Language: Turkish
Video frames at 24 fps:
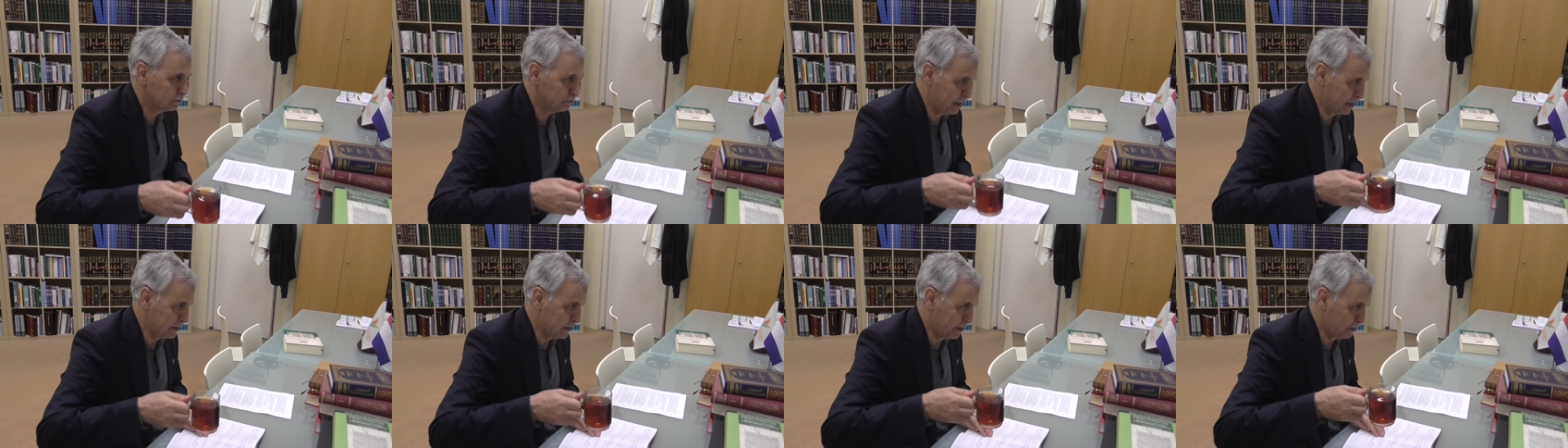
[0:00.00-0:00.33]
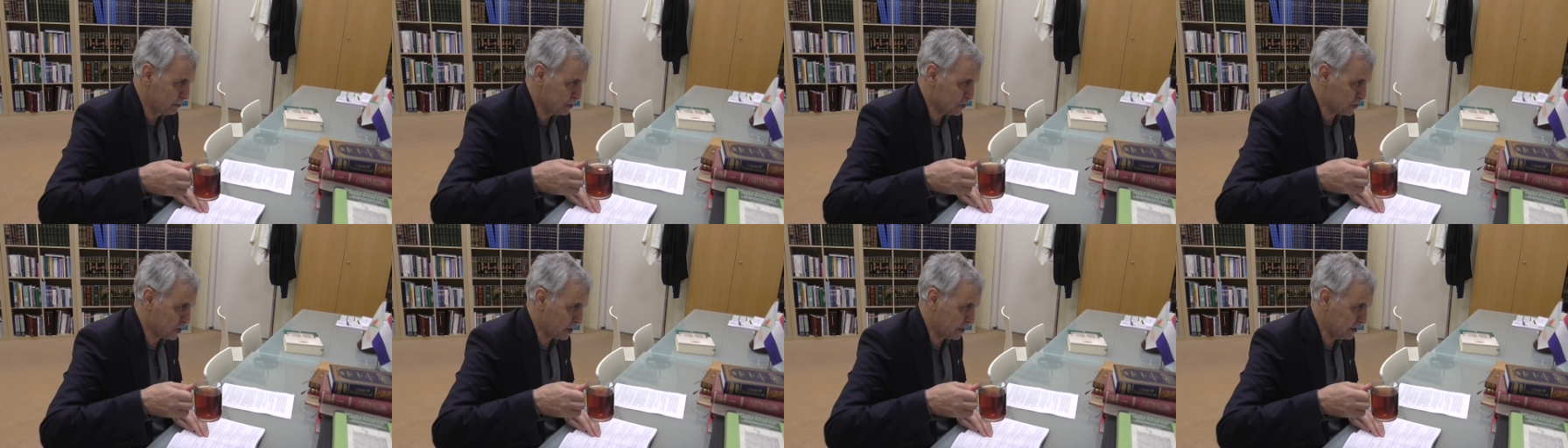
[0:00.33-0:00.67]
Ben
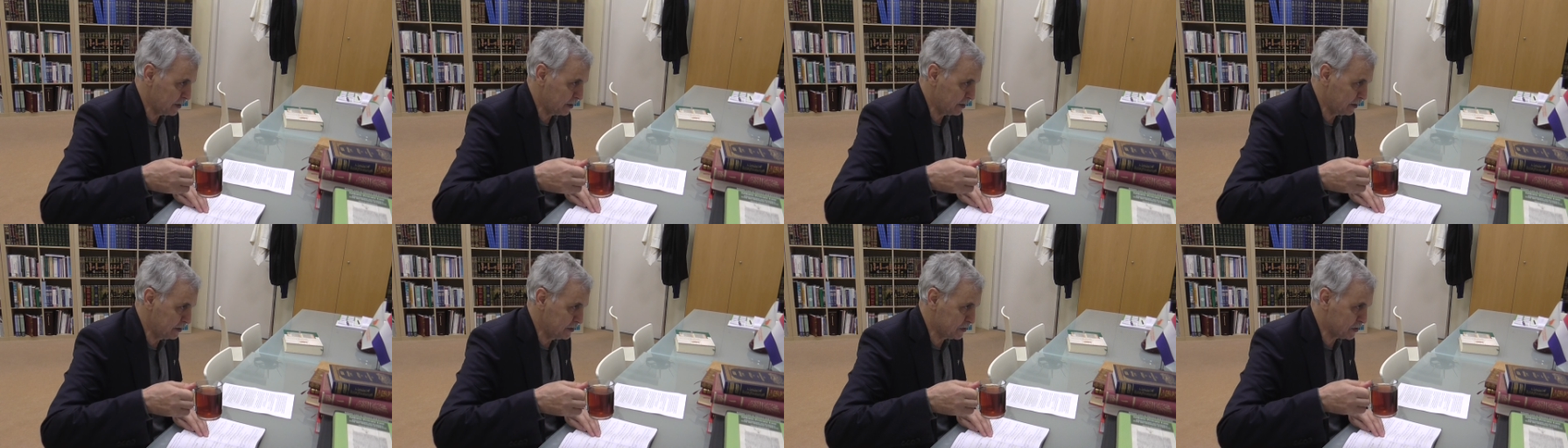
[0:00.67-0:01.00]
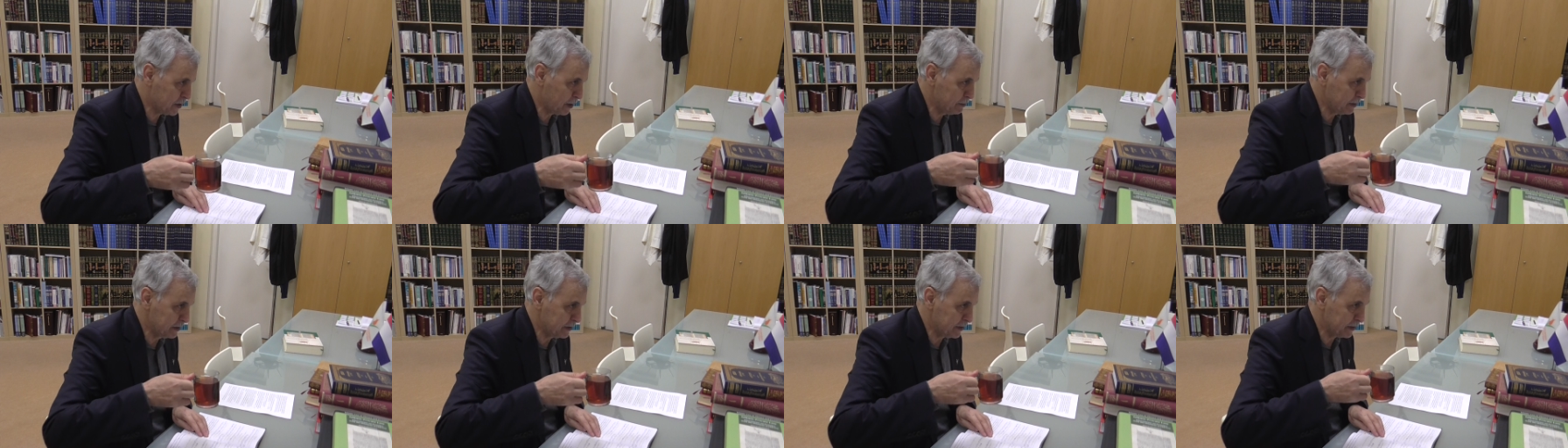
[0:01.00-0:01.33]
de bir çay
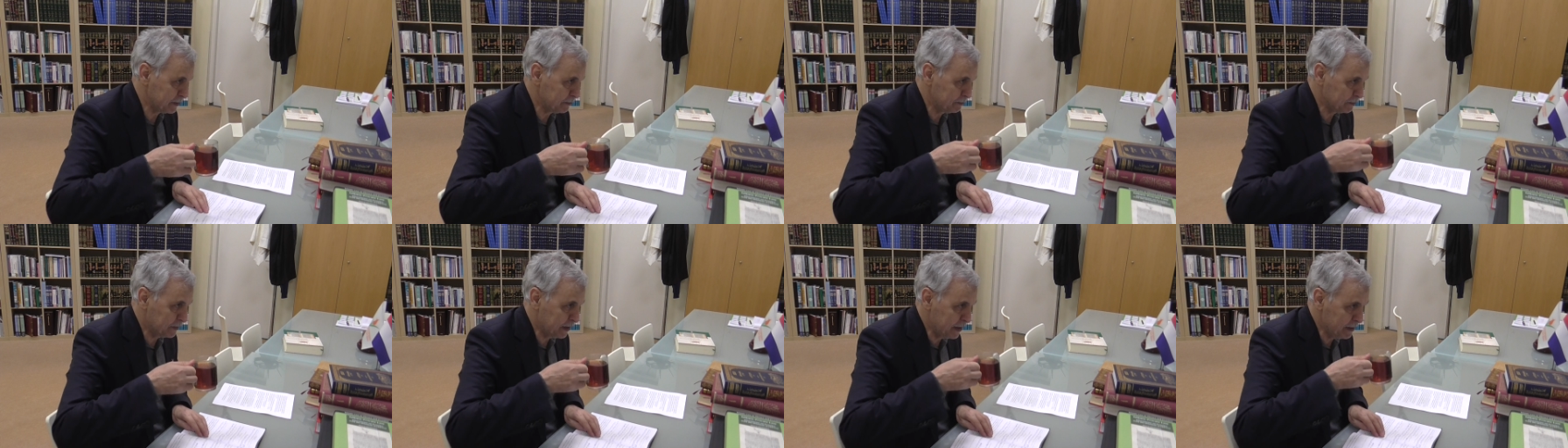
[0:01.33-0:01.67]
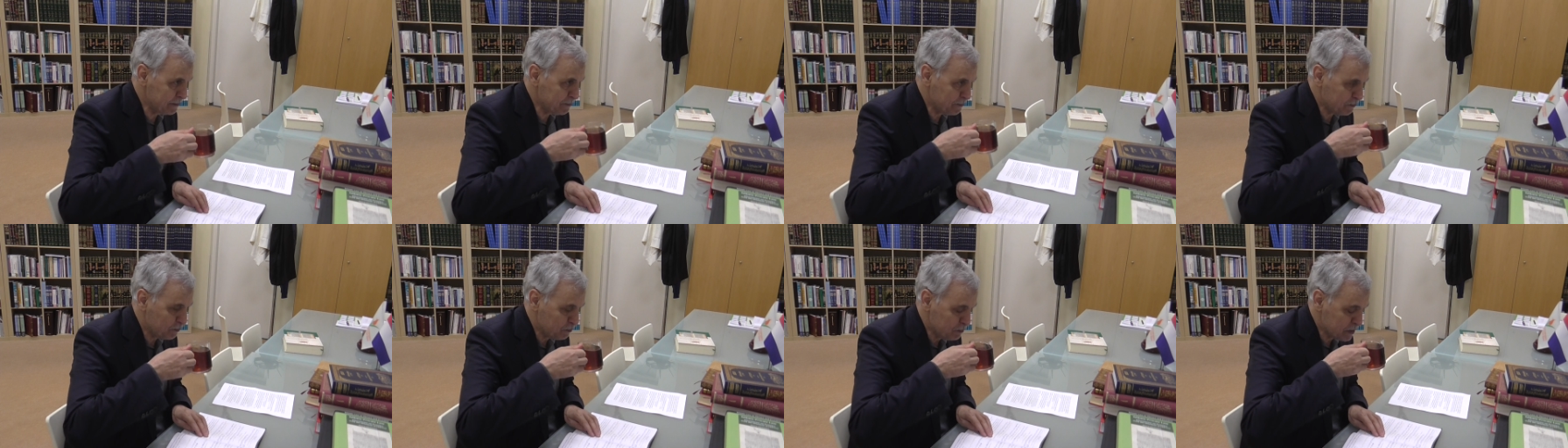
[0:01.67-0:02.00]
içebilirim
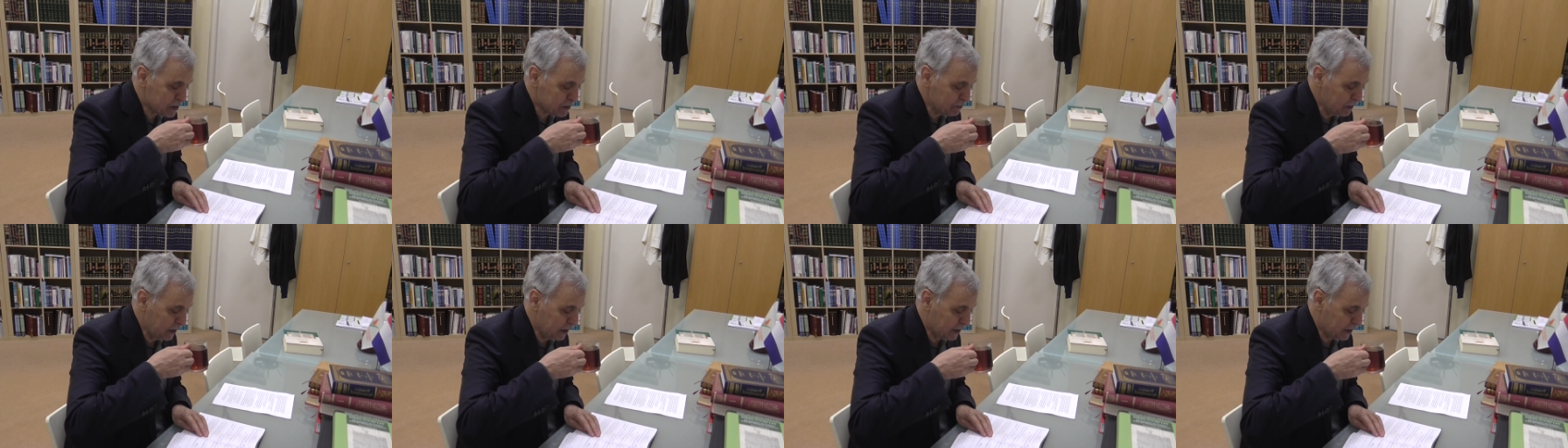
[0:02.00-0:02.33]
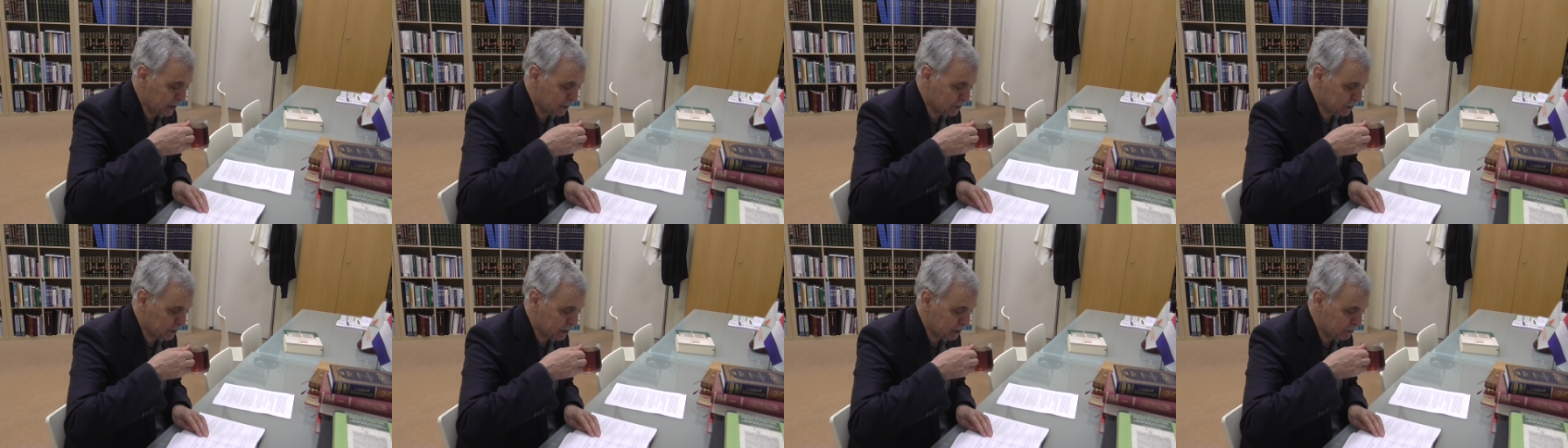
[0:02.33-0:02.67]
değil mi?
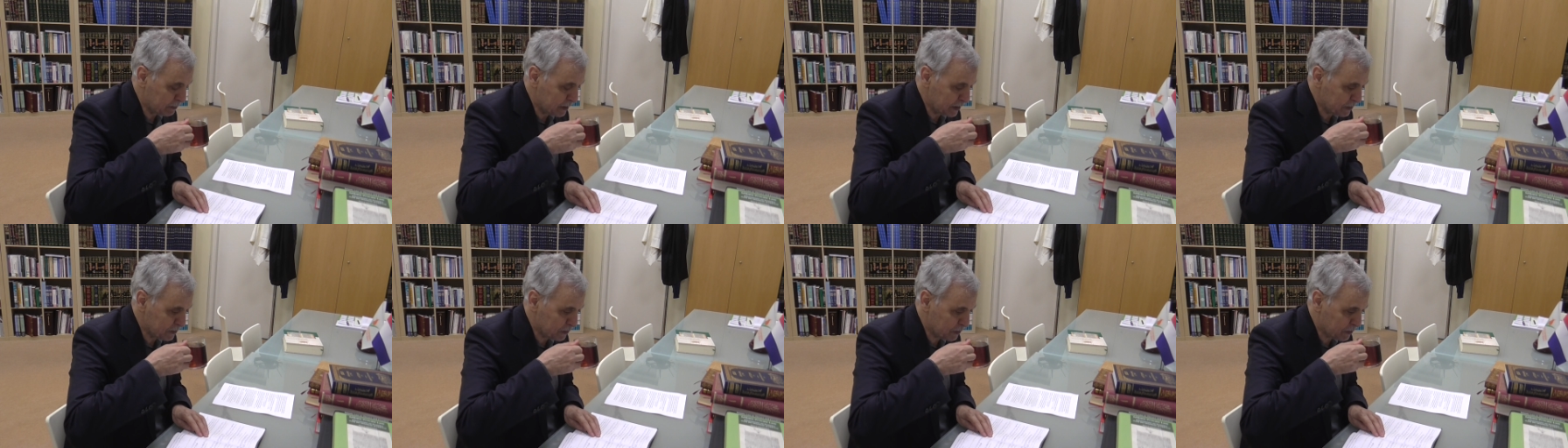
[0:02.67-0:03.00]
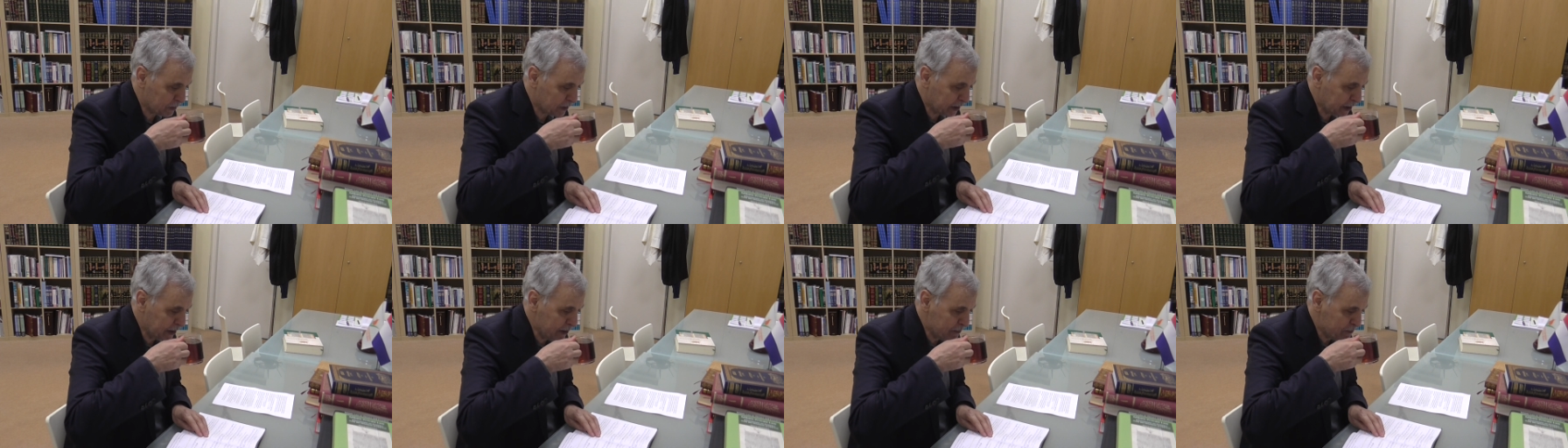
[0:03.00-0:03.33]

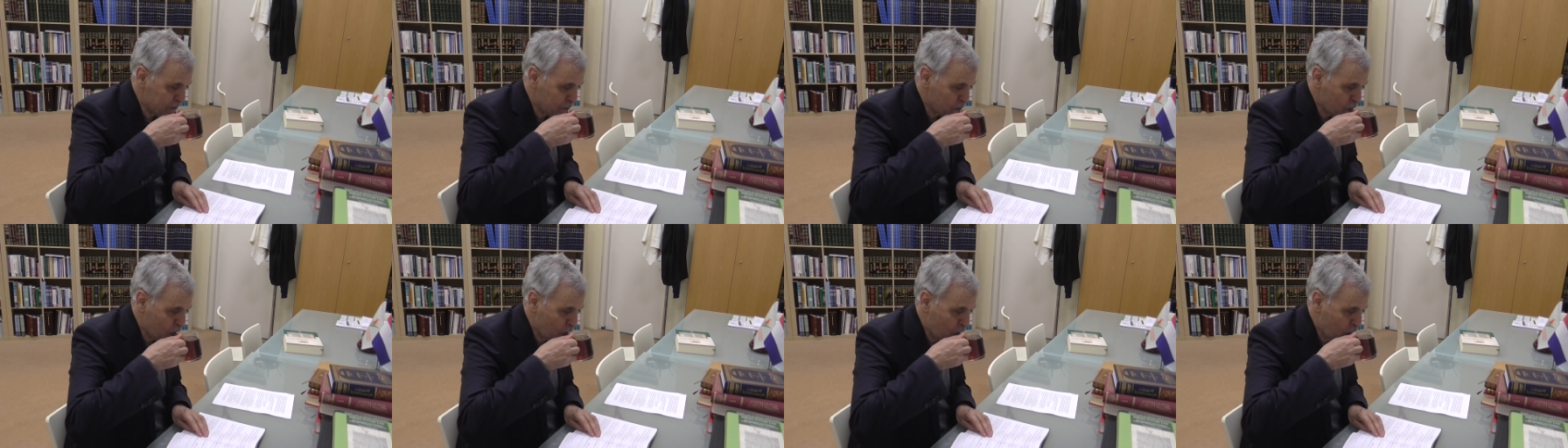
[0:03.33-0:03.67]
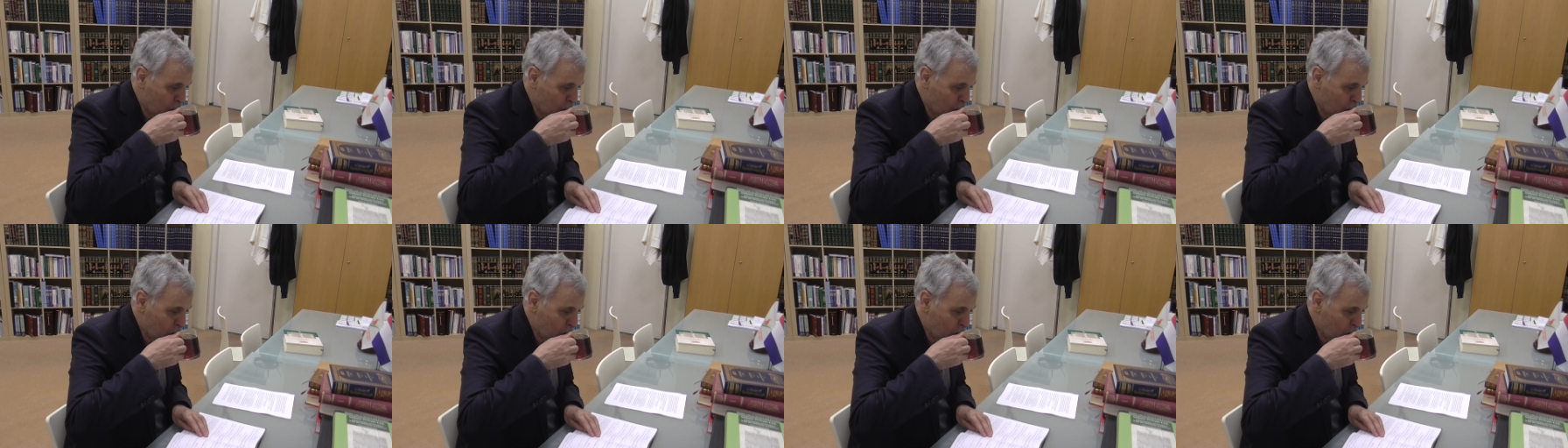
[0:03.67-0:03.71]
Bismillahirrahmanirrahim.